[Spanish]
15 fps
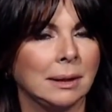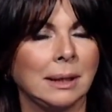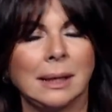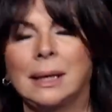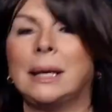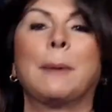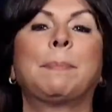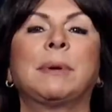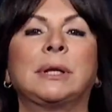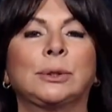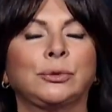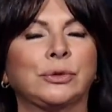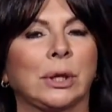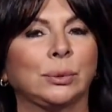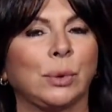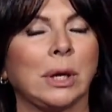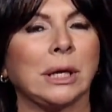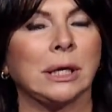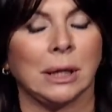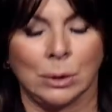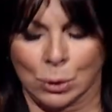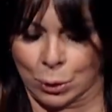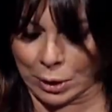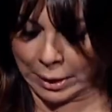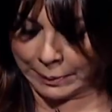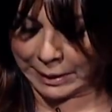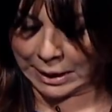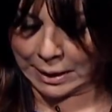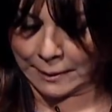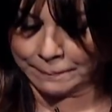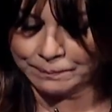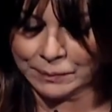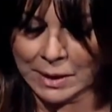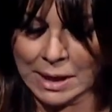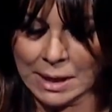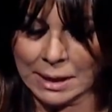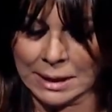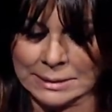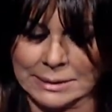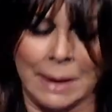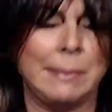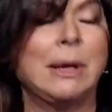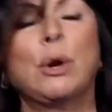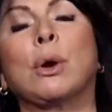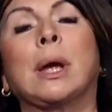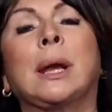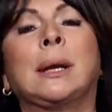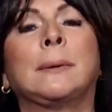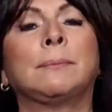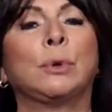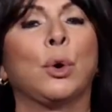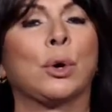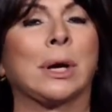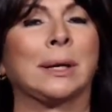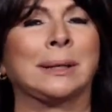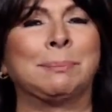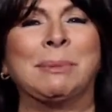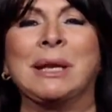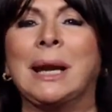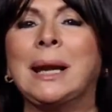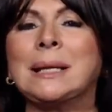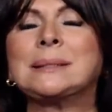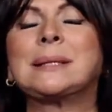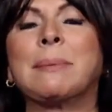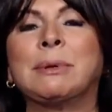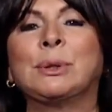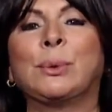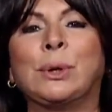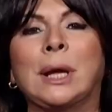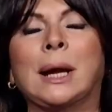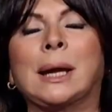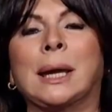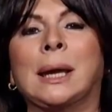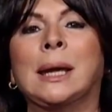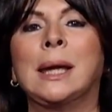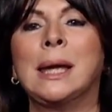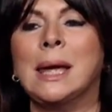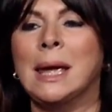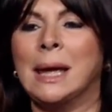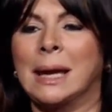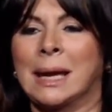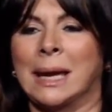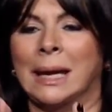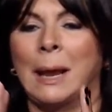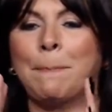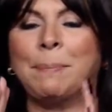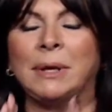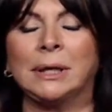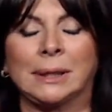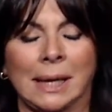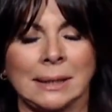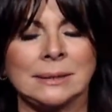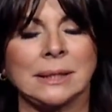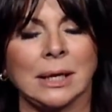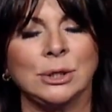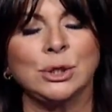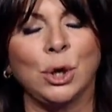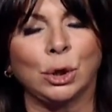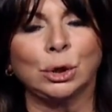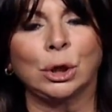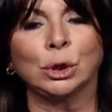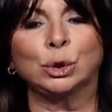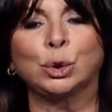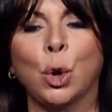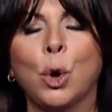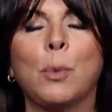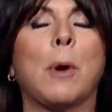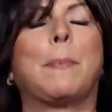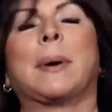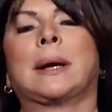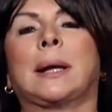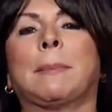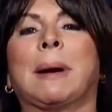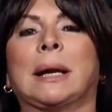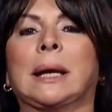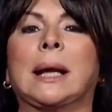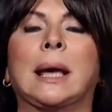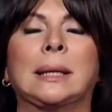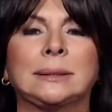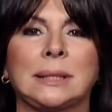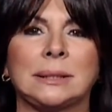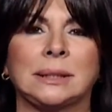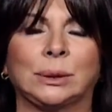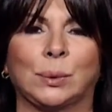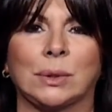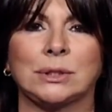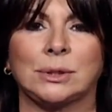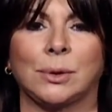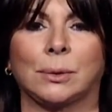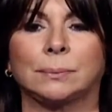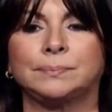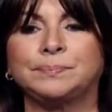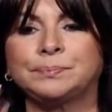El Espíritu Santo es quien nos revela. Y saben lo que, miren la sabiduría que, el que el Señor tuvo para manejar esa situación.